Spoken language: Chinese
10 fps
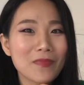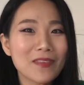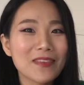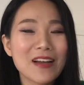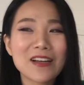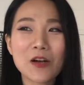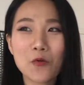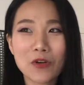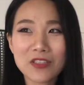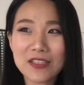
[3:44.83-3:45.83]
嗯，当
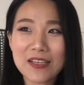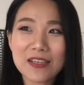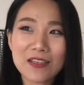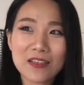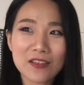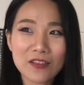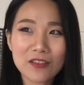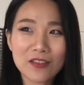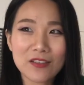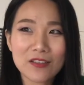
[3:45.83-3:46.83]
然我是一个
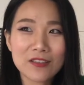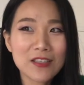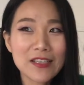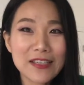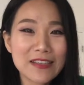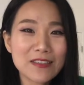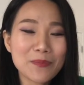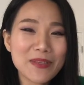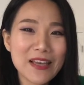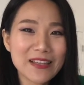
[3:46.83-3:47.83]
呃椰子
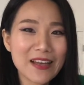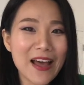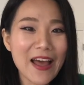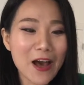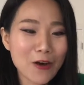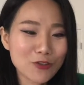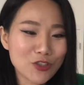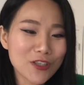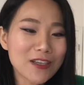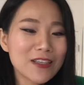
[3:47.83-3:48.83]
片的爱好
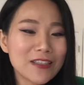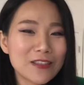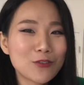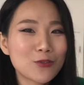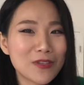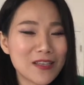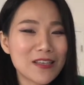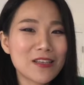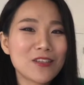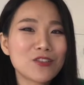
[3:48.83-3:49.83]
者，所
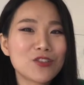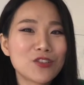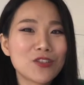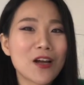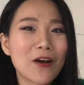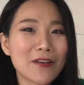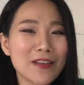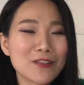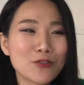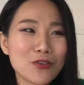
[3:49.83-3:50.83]
以吃烤
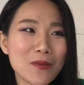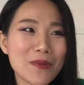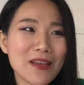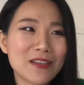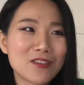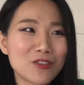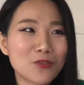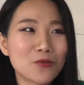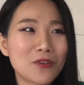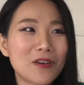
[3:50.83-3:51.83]
椰子脆片呢，
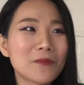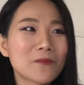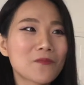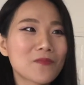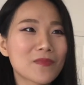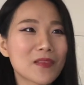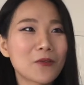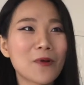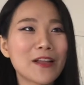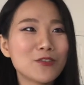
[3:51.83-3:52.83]
是我
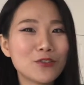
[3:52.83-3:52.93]
完